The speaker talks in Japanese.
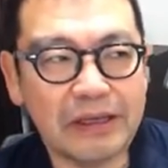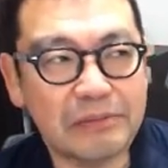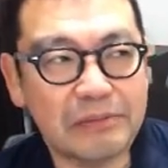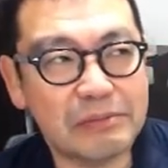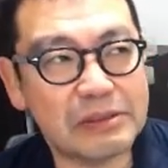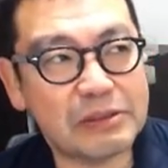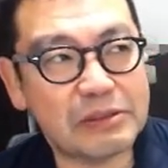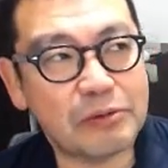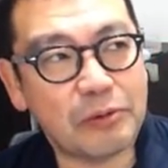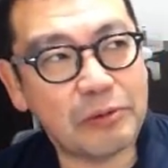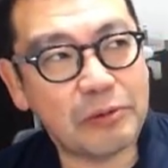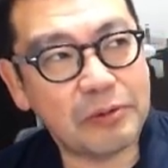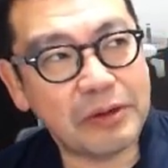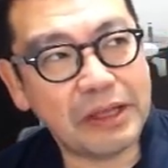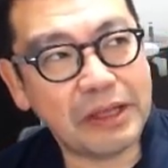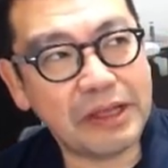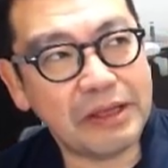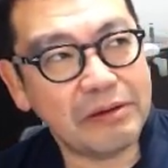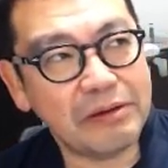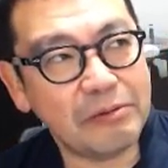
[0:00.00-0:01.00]
まあ、そ
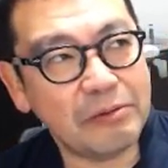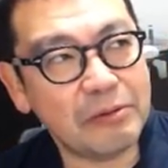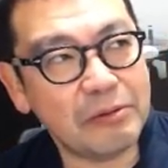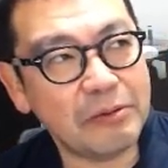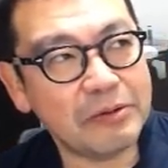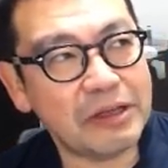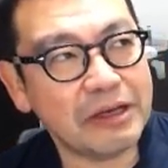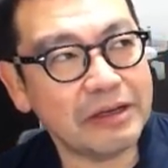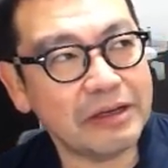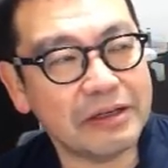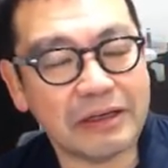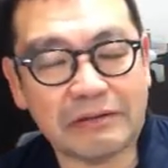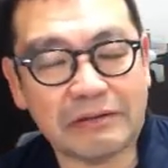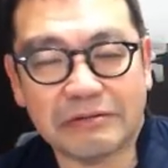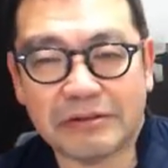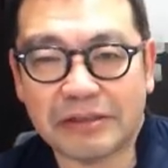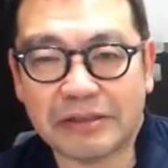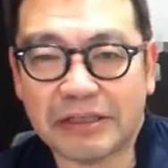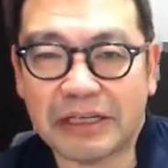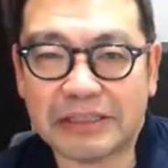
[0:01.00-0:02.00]
れをなんか
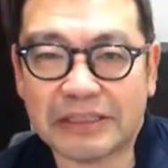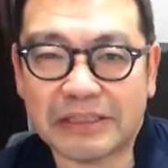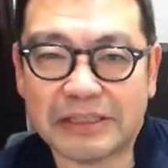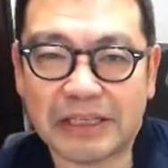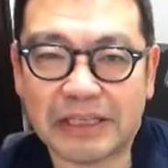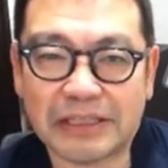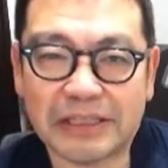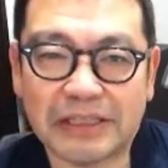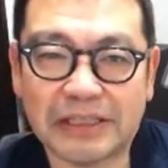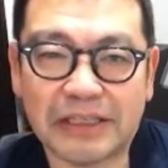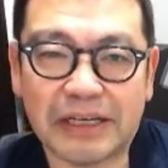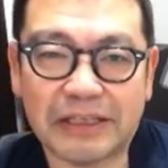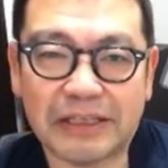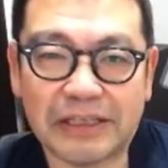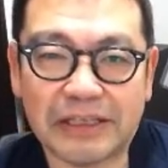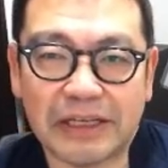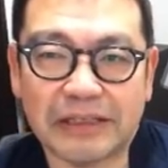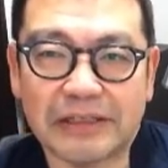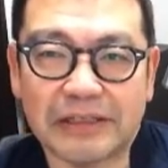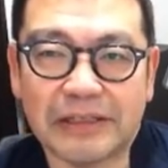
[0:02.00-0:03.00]
復活させたい
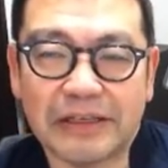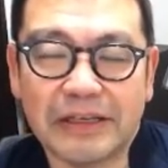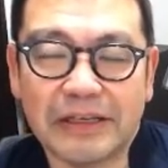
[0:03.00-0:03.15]
な